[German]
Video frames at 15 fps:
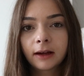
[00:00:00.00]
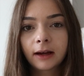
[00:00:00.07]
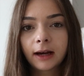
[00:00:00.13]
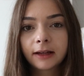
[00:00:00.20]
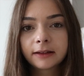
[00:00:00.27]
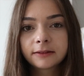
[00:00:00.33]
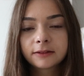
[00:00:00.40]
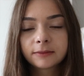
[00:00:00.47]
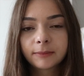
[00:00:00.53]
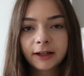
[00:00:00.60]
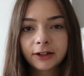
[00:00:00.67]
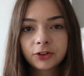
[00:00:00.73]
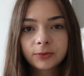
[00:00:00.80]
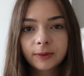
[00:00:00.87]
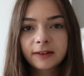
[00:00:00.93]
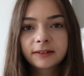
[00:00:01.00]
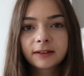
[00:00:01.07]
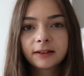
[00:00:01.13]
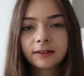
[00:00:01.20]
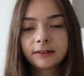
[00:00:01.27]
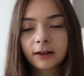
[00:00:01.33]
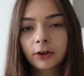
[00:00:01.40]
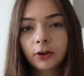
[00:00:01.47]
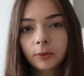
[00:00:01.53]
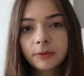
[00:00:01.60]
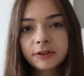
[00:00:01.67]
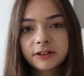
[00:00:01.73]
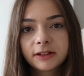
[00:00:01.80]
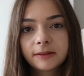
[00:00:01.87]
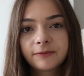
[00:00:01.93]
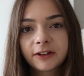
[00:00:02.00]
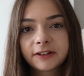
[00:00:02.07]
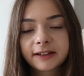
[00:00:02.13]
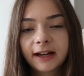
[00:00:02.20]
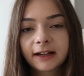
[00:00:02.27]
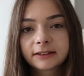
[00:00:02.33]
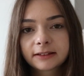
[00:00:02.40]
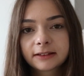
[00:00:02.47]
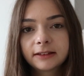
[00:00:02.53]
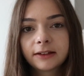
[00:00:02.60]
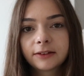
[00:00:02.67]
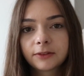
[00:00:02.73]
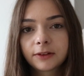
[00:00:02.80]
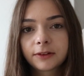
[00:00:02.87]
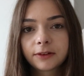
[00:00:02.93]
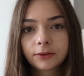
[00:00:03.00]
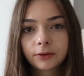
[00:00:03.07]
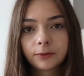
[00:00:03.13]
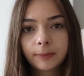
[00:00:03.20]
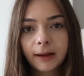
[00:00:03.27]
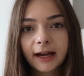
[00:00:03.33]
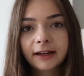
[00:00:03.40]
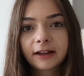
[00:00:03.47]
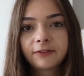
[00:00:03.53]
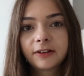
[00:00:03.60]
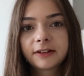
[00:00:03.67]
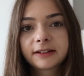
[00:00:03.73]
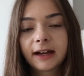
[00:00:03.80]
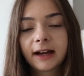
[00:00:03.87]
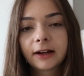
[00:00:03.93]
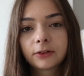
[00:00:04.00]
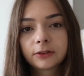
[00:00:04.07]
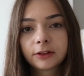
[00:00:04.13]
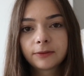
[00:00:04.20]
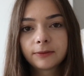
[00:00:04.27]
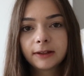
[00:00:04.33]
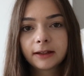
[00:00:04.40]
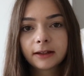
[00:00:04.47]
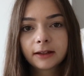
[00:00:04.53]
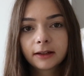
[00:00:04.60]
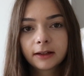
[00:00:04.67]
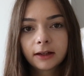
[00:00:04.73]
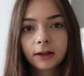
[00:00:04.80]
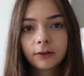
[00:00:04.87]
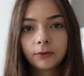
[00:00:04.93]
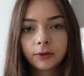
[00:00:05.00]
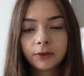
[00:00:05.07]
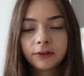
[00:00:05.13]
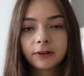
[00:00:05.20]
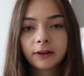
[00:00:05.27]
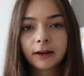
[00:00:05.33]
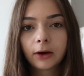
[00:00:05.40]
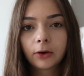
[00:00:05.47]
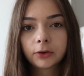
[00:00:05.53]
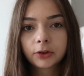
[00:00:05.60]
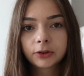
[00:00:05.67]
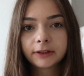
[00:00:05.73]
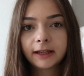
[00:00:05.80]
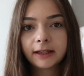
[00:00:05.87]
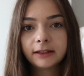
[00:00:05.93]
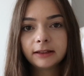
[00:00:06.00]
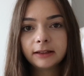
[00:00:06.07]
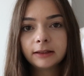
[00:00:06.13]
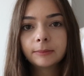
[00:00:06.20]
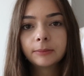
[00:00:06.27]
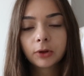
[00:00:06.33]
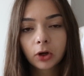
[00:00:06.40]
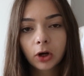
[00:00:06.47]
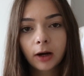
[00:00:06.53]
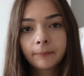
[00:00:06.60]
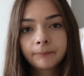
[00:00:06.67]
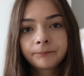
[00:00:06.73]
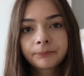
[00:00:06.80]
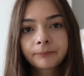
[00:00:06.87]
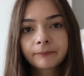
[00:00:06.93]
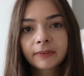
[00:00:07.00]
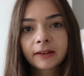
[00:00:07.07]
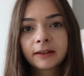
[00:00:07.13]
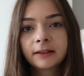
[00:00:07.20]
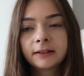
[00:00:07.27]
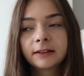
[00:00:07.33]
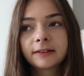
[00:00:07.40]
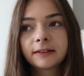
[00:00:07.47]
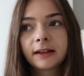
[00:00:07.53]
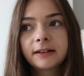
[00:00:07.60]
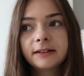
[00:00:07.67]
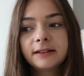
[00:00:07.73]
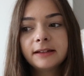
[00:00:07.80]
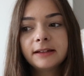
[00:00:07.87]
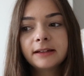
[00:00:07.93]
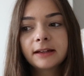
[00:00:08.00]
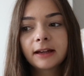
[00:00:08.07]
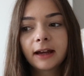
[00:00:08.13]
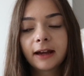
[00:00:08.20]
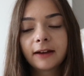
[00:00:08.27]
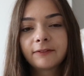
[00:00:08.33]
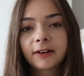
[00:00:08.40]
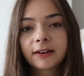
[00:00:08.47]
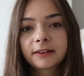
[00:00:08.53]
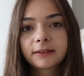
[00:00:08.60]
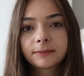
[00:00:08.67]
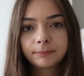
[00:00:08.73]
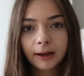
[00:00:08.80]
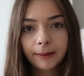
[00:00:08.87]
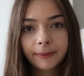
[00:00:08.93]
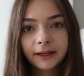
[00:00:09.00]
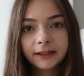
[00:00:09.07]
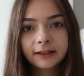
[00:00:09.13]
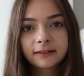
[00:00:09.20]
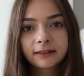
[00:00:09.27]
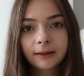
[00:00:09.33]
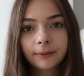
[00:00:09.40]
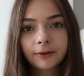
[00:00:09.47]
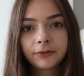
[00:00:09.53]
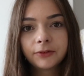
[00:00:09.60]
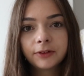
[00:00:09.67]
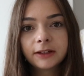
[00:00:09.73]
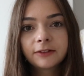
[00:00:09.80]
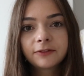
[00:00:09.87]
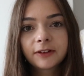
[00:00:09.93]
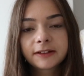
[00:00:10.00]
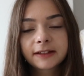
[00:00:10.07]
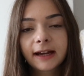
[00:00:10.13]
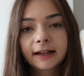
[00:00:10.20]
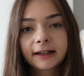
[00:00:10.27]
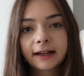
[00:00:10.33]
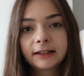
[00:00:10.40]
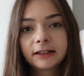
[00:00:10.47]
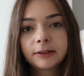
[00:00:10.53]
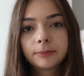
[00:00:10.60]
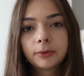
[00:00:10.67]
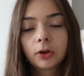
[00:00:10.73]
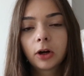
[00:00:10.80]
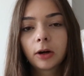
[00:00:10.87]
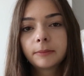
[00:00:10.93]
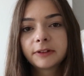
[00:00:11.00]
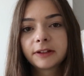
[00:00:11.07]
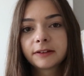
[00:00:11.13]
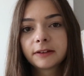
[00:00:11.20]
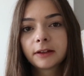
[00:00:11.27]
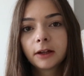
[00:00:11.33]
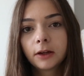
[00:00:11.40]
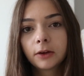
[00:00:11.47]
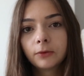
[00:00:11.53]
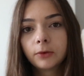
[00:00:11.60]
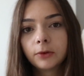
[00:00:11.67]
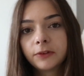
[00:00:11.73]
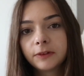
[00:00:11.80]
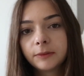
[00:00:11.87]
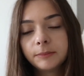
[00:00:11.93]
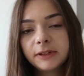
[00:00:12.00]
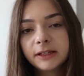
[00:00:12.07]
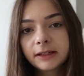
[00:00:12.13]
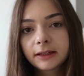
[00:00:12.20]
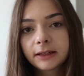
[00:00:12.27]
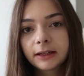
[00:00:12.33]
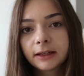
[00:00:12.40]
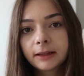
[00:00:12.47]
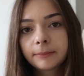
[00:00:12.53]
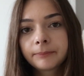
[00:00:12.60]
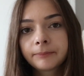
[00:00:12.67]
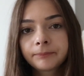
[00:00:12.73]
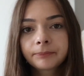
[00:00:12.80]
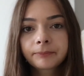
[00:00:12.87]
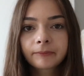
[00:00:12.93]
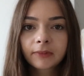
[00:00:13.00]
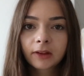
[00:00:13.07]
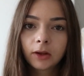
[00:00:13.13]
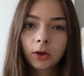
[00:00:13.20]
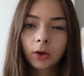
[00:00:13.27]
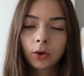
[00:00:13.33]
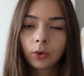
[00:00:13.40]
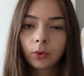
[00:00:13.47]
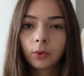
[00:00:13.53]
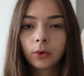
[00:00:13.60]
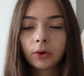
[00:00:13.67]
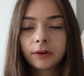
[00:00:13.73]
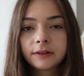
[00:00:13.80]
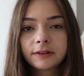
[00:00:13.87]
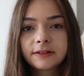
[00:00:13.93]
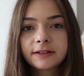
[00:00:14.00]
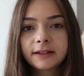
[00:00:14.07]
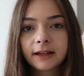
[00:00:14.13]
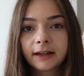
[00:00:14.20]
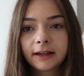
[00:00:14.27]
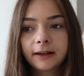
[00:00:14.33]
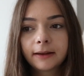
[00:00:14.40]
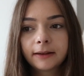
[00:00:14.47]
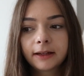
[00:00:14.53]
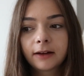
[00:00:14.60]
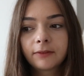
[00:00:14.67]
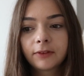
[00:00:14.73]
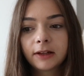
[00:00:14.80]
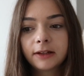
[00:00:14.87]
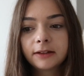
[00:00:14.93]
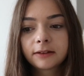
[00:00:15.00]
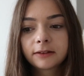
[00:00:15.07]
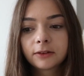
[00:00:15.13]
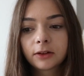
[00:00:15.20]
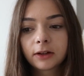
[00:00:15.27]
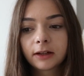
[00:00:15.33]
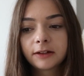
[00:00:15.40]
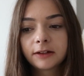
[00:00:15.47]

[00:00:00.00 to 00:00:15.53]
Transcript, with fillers: hat meine Schwester, die ist auch noch mit in dem Vertrag drin, also das ist so ein Partnervertrag und deswegen würde sie dann auch noch ein Handy bekommen. Das Handy, äh, was Mama jetzt aber für ihren Vertrag eigentlich bekommt, das wird sie mir geben. Und äh, ja, weil ihr es noch